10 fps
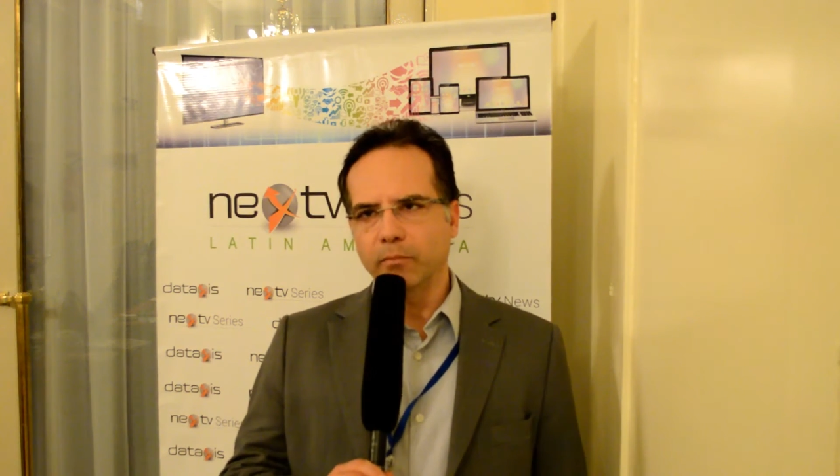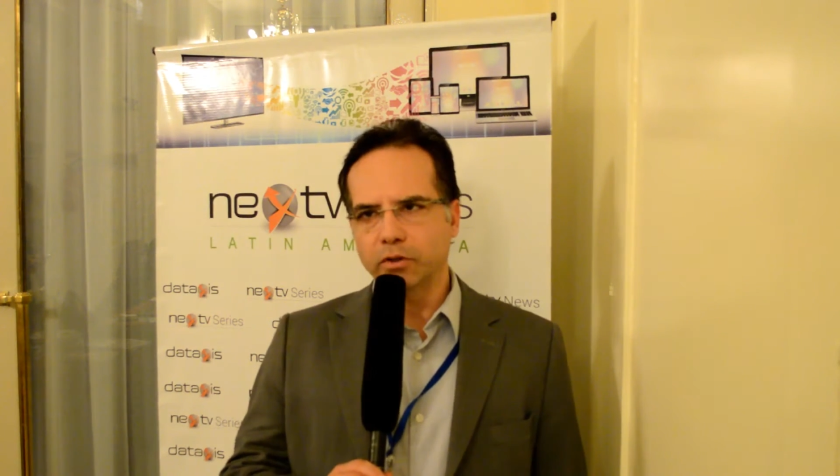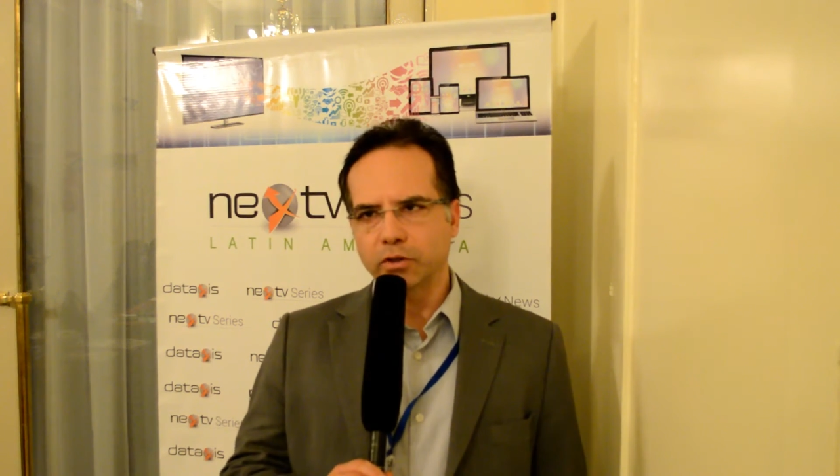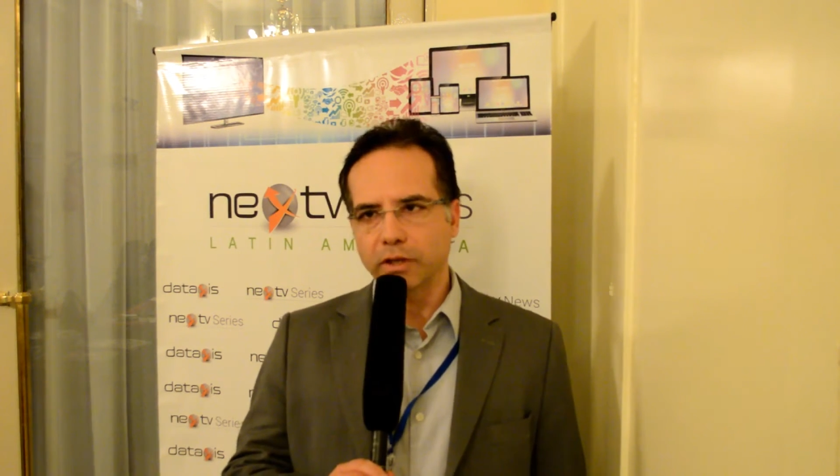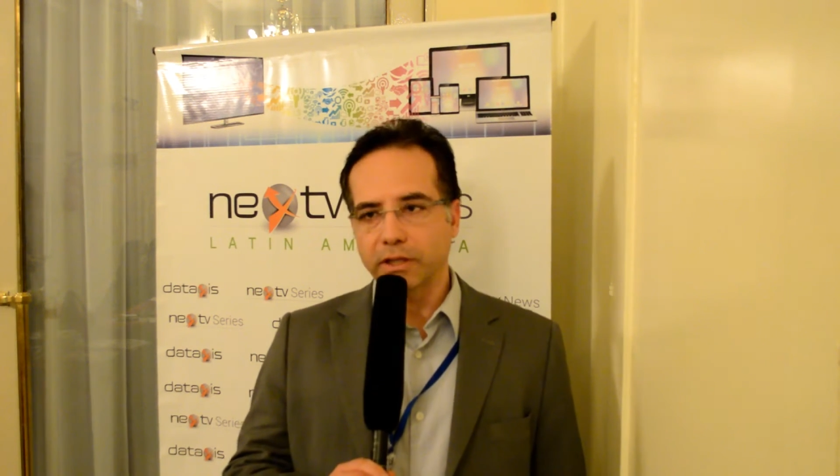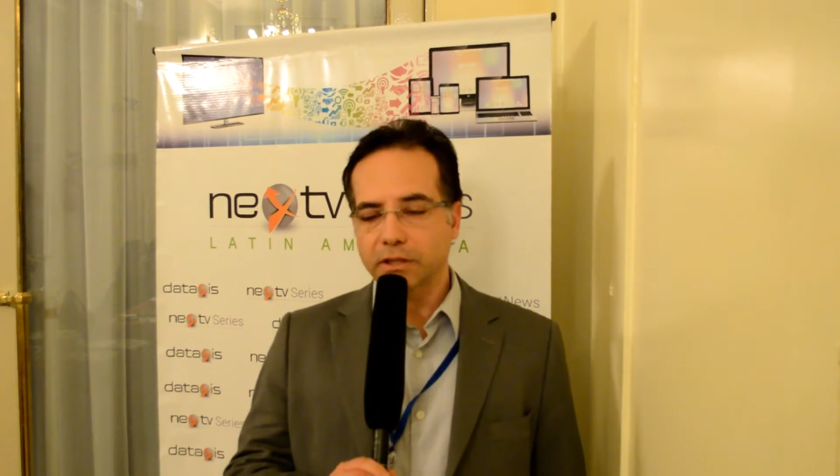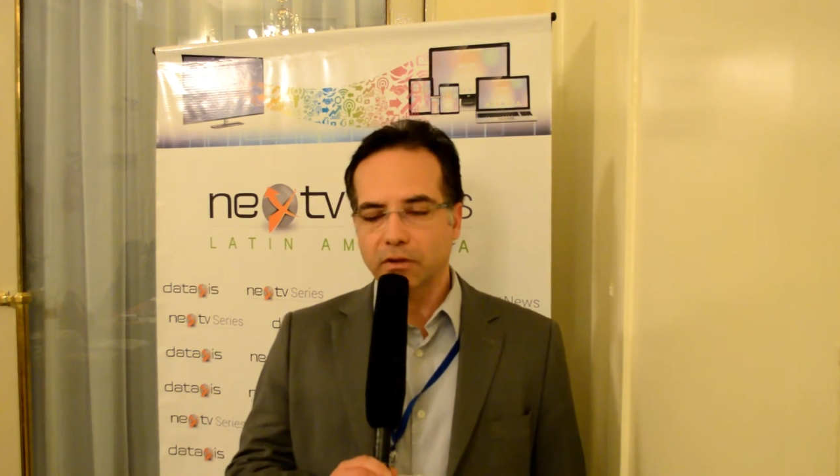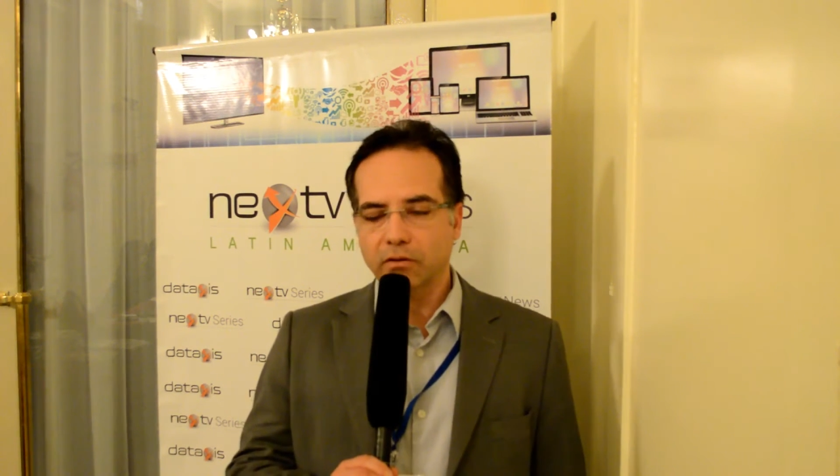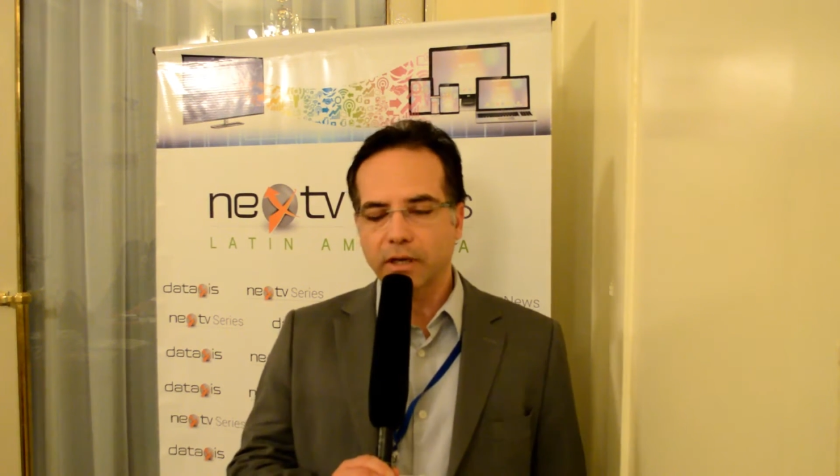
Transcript: mucho éxito